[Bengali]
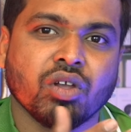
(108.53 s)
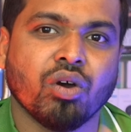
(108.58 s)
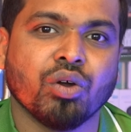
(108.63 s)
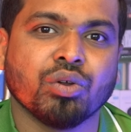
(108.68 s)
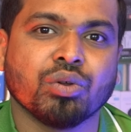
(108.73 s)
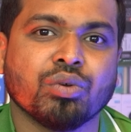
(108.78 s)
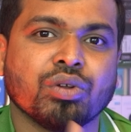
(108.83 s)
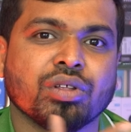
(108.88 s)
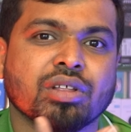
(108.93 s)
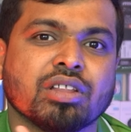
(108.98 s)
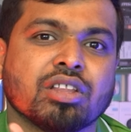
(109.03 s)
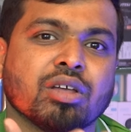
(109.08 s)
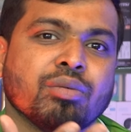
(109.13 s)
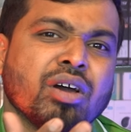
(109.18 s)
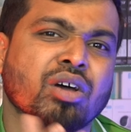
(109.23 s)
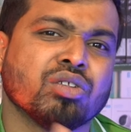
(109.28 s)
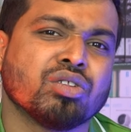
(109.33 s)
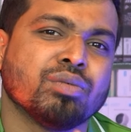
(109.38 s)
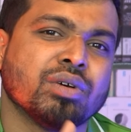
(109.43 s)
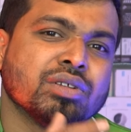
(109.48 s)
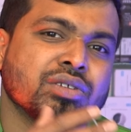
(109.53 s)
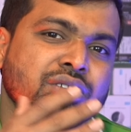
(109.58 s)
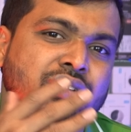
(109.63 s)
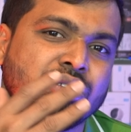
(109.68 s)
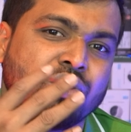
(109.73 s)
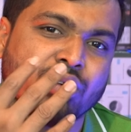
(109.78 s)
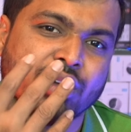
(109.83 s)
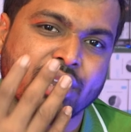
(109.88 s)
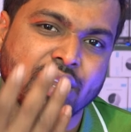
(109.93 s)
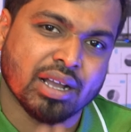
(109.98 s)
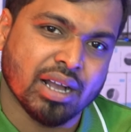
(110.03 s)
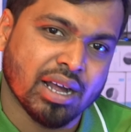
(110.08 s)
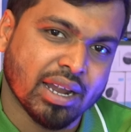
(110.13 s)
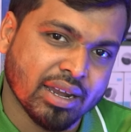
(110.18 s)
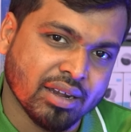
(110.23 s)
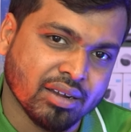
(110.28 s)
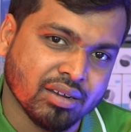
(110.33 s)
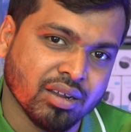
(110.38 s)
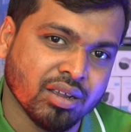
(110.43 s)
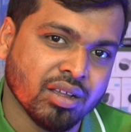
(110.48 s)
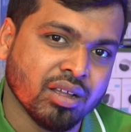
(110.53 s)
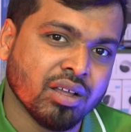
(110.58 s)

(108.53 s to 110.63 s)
অন করে দিতে হবে অথবা যদি দোকানে কারেন্ট